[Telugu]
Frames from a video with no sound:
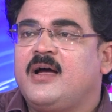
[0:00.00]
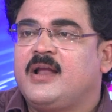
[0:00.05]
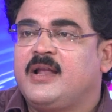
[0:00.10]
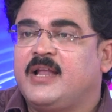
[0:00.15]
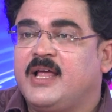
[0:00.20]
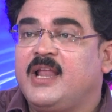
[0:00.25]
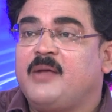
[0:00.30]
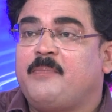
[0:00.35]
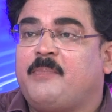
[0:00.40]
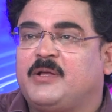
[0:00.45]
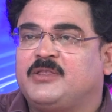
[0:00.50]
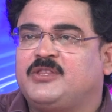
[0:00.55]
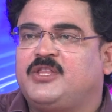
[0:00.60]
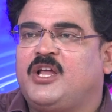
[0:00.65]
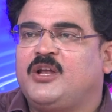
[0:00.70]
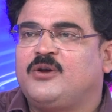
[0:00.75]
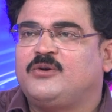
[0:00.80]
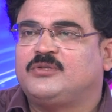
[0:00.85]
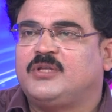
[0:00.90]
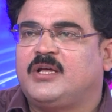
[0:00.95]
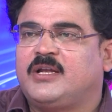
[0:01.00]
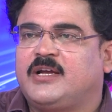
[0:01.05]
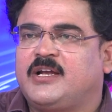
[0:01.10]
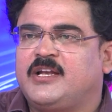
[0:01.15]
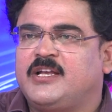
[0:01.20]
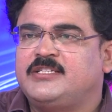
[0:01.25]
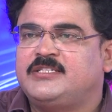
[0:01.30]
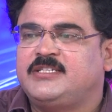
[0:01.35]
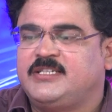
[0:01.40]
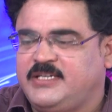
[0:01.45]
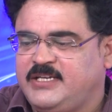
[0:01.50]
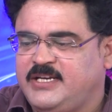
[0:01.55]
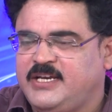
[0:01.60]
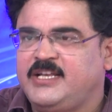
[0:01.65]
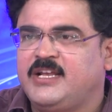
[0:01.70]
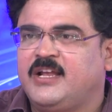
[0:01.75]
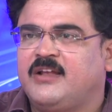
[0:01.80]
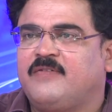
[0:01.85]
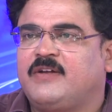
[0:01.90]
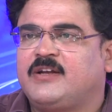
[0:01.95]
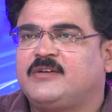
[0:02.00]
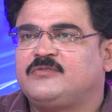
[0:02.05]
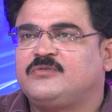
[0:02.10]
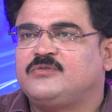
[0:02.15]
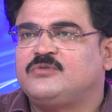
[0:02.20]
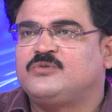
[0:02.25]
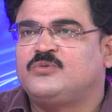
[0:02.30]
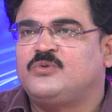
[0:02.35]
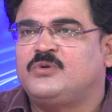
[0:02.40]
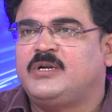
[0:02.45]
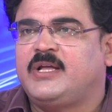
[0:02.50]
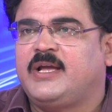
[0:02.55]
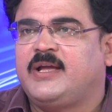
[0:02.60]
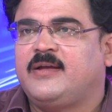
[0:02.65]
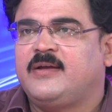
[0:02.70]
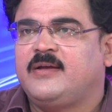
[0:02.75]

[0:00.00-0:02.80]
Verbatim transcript: నెల పద్నాలుగో తారీఖు నుంచి ఈ నెల వరకు చూసుకుంటే